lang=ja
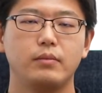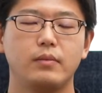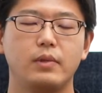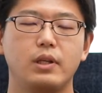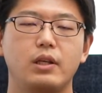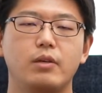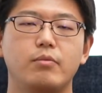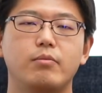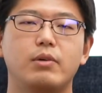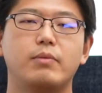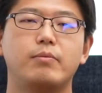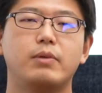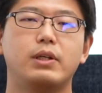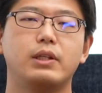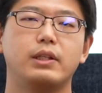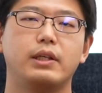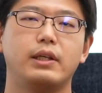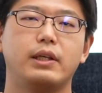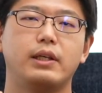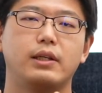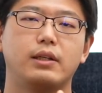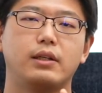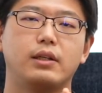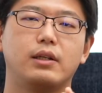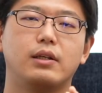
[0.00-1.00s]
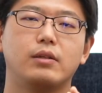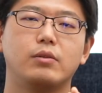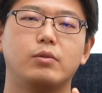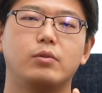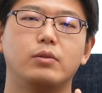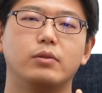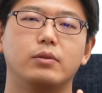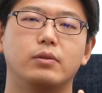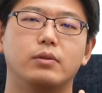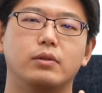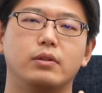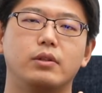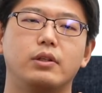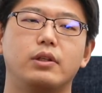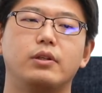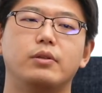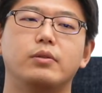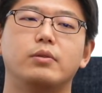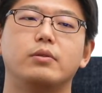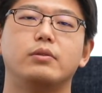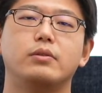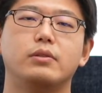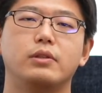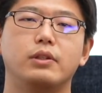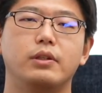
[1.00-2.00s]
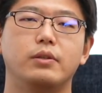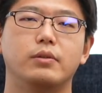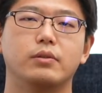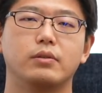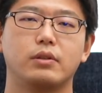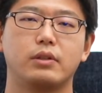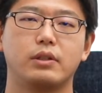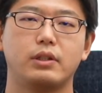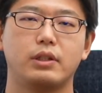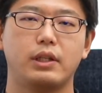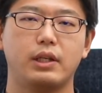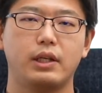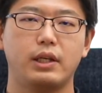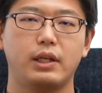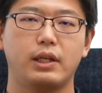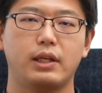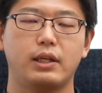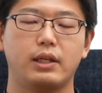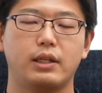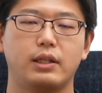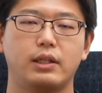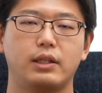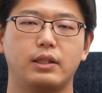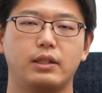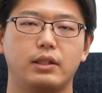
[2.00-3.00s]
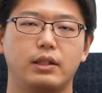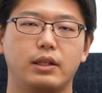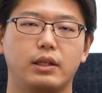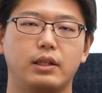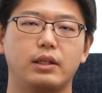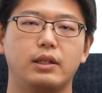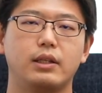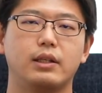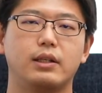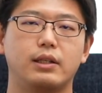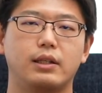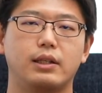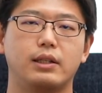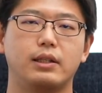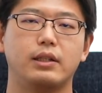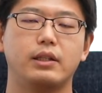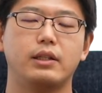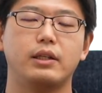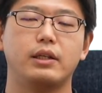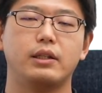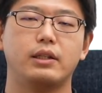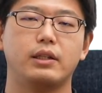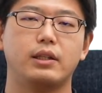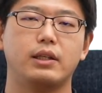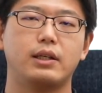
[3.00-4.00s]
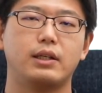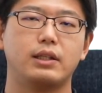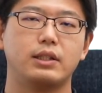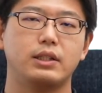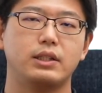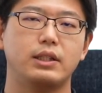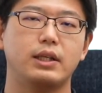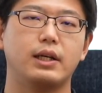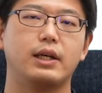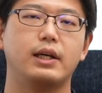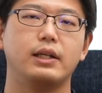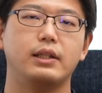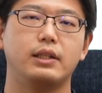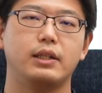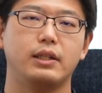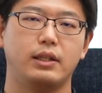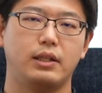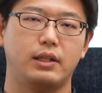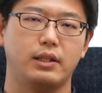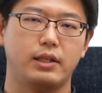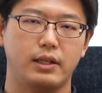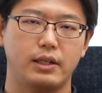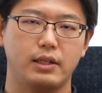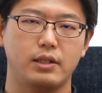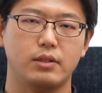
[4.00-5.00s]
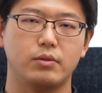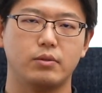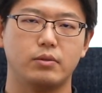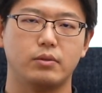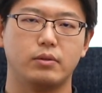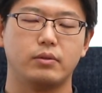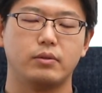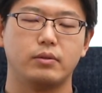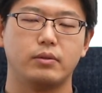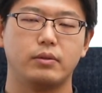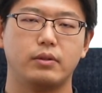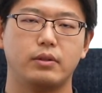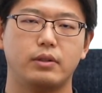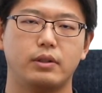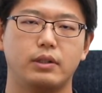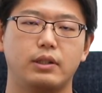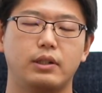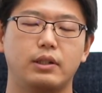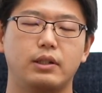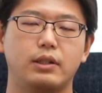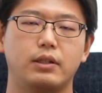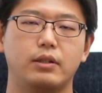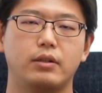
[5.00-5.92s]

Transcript: 今まで過去の記憶によって出来上がっていた支配的な映像っ